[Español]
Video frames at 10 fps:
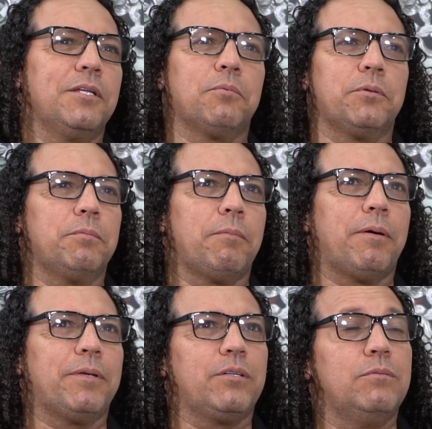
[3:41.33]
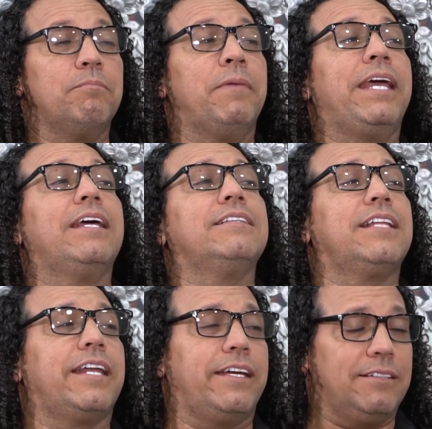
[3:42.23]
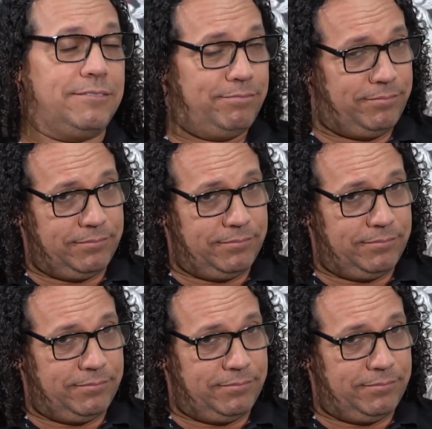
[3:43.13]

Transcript: Y después mi papá me dijo, me enteré